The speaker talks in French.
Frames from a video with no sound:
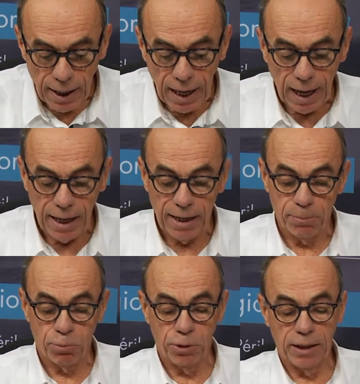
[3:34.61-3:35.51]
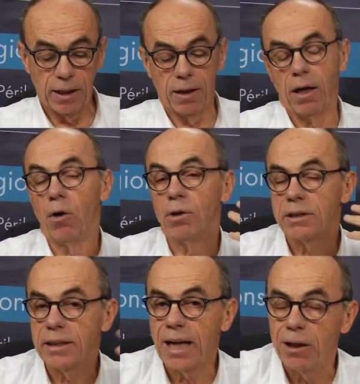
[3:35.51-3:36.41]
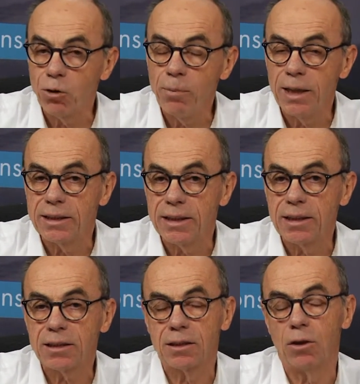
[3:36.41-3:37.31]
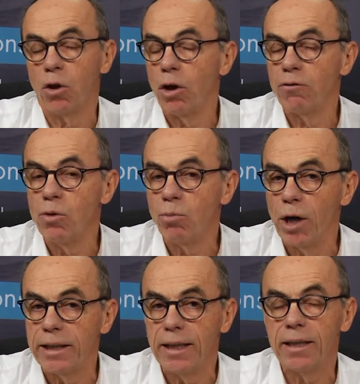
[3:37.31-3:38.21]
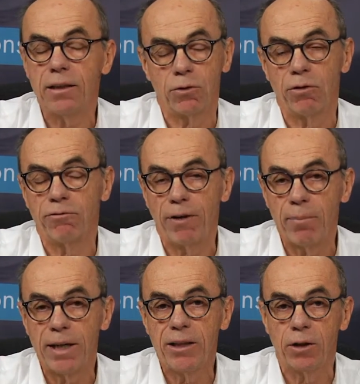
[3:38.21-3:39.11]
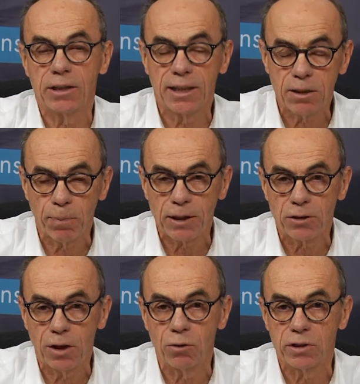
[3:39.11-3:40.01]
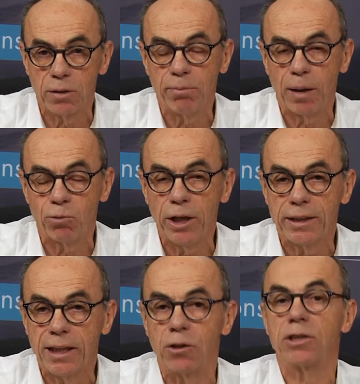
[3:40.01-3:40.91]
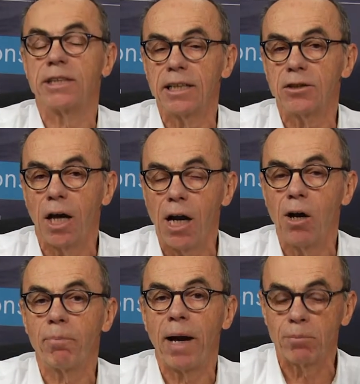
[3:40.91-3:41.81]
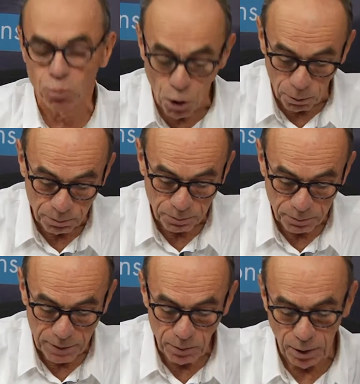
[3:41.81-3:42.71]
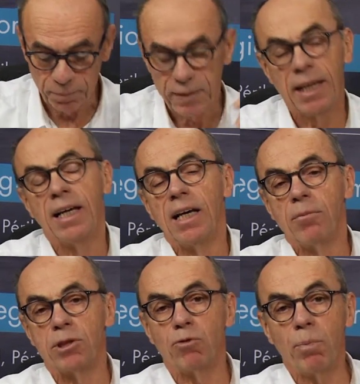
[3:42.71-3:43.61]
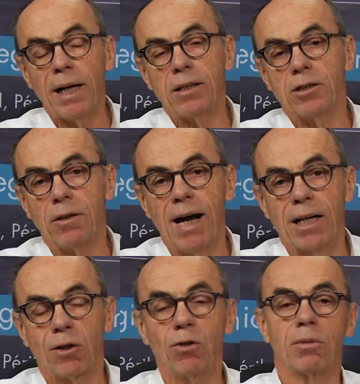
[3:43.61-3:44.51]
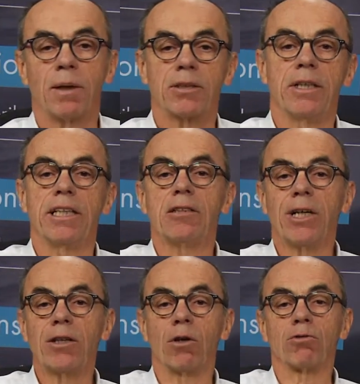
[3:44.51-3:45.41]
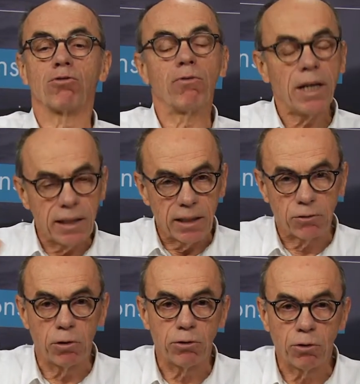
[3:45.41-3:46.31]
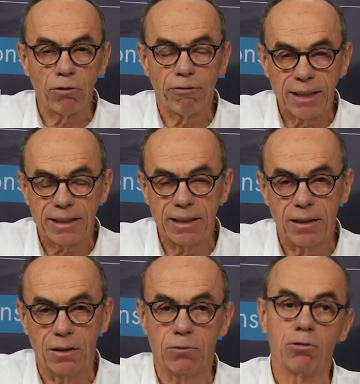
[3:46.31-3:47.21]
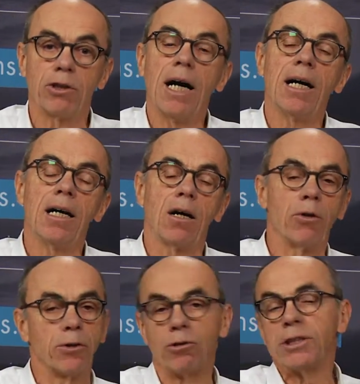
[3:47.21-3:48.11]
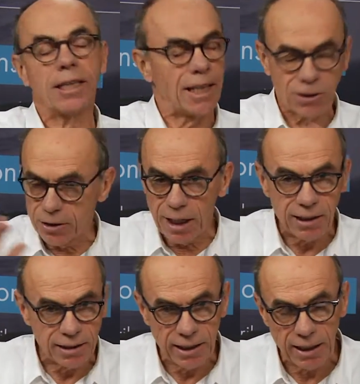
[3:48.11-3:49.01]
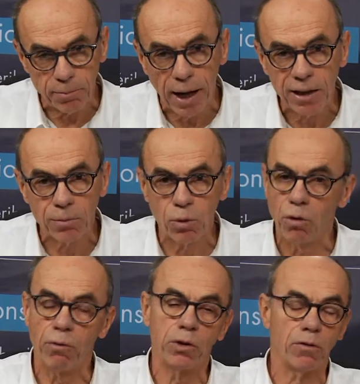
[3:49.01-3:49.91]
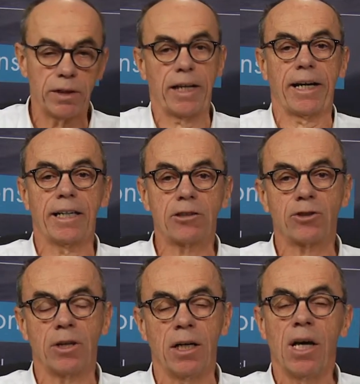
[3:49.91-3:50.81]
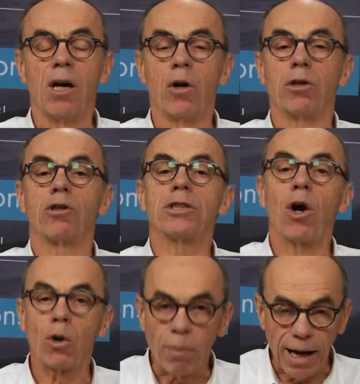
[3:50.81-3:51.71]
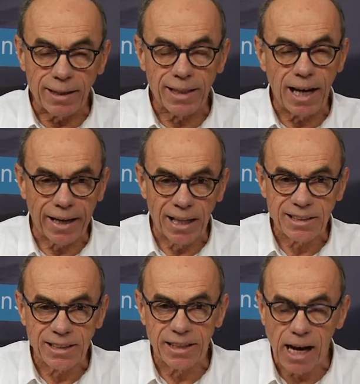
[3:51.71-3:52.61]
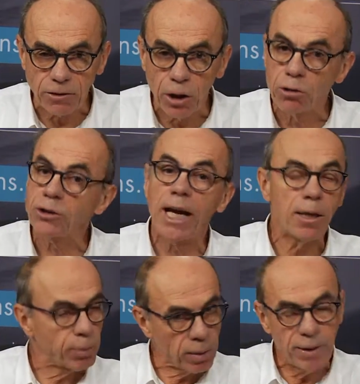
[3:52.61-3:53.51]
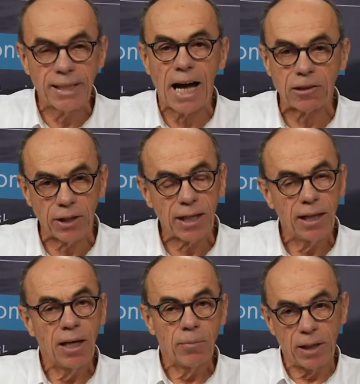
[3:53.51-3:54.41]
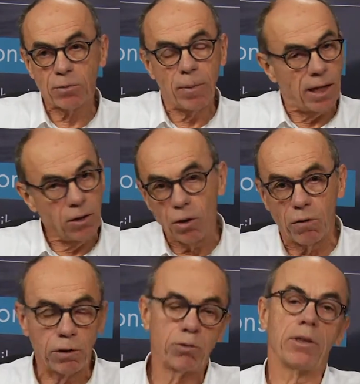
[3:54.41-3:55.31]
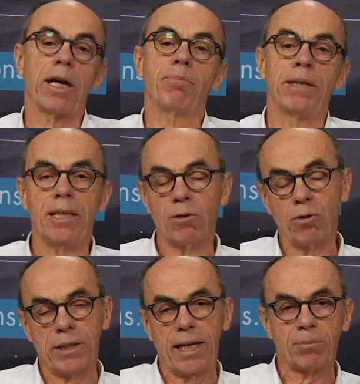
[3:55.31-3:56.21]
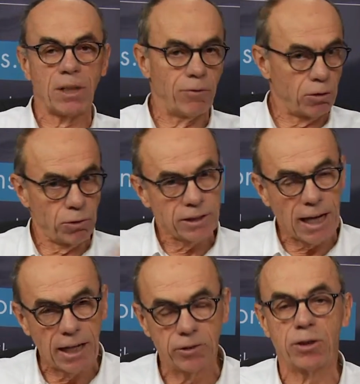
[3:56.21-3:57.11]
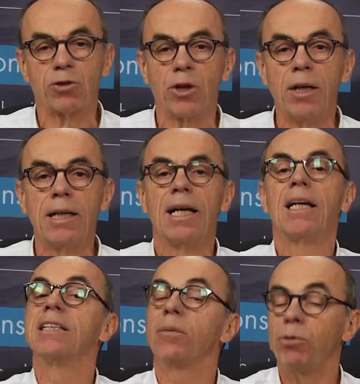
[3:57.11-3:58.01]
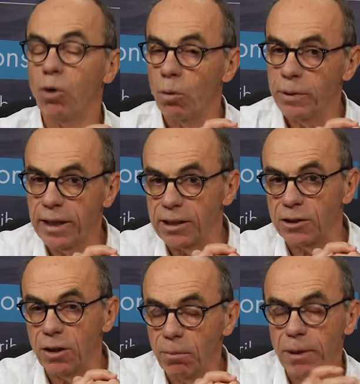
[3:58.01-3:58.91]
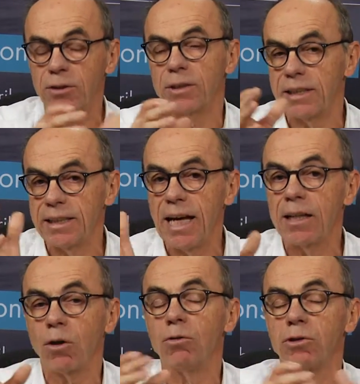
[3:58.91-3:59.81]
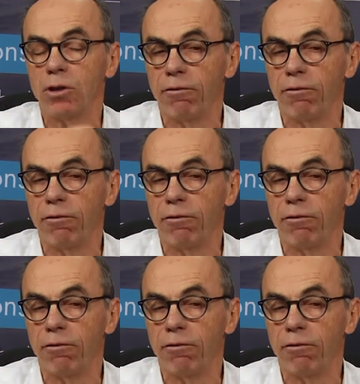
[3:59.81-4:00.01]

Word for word: Euh, puis euh, on dit qu'en 2010, le revenu moyen d'une famille de 6 personnes au Zimbabwe était de 6 par mois je vous parle de ça, entre autres, parce qu'il y a des gens qui ont souvent des solutions faciles, du genre on a juste à nationaliser les banques, puis on va devenir riche, on a juste à augmenter la quantité d'argent, on a juste à imprimer de l'argent, puis à ce moment-là, on va tout repayer nos dettes, puis ça va tout s'arranger tout seul. C'est plus compliqué que ça, parce que c'est entre autres ce que